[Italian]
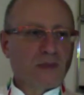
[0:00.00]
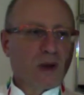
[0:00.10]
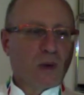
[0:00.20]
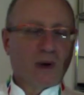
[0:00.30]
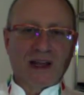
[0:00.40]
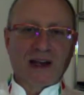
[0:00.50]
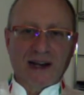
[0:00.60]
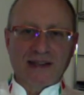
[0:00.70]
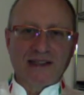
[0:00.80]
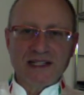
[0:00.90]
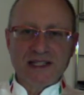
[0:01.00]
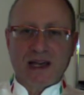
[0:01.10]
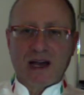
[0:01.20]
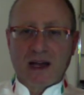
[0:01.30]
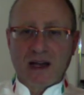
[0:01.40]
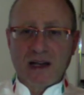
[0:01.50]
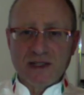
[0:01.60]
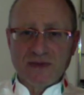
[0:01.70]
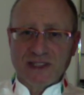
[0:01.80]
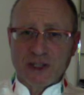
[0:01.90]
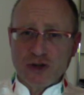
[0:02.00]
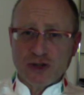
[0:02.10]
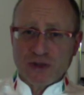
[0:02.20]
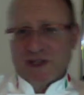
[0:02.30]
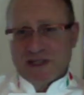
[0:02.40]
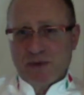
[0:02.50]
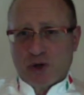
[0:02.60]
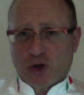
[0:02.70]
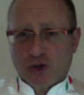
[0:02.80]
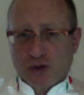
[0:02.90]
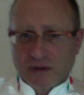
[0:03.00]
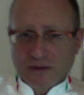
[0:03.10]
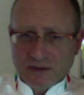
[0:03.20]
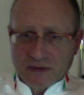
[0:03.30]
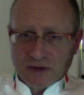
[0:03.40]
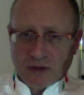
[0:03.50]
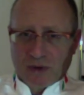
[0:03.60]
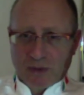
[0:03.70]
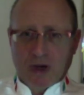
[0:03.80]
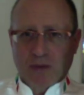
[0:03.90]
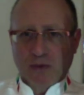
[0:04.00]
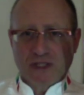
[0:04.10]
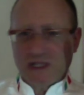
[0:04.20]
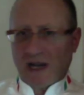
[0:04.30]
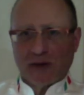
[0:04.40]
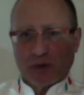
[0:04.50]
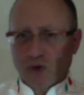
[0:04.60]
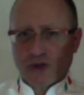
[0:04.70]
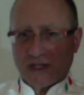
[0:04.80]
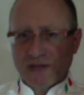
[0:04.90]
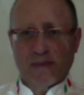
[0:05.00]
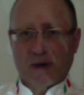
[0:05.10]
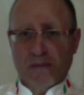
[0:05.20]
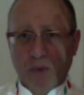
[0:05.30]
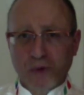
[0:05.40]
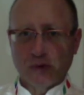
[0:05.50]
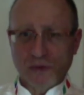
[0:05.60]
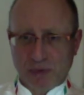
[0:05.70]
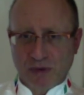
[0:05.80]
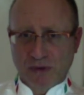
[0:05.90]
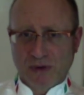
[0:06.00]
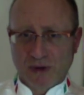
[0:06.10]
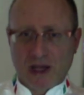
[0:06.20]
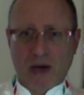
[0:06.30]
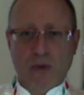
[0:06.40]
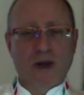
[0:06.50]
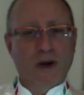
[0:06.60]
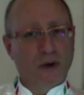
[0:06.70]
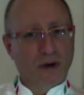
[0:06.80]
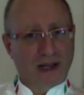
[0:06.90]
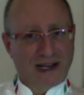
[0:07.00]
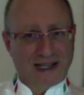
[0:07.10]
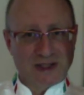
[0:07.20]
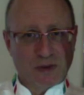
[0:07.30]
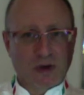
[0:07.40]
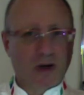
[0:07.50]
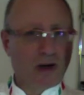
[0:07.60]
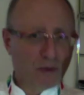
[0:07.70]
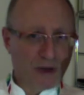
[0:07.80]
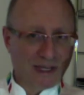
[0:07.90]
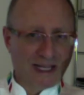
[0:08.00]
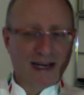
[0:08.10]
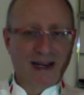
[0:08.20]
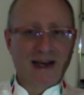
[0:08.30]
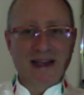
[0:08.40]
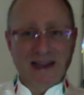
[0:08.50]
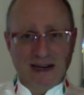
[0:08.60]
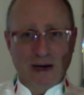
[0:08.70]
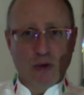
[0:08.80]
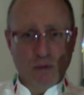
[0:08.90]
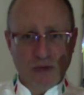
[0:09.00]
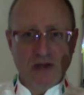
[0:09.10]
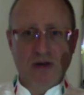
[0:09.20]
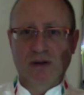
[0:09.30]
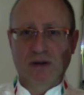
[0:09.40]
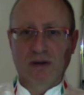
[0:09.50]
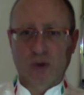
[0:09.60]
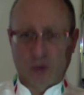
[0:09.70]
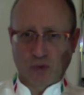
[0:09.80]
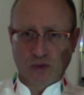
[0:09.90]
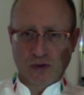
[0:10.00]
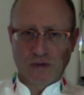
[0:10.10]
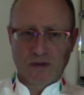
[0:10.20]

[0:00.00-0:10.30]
qualche caratteristica svantaggiosa, per esempio il costo. Cioè una buona multistrato costa sempre molto di più che una casseruola o una padella in alluminio crudo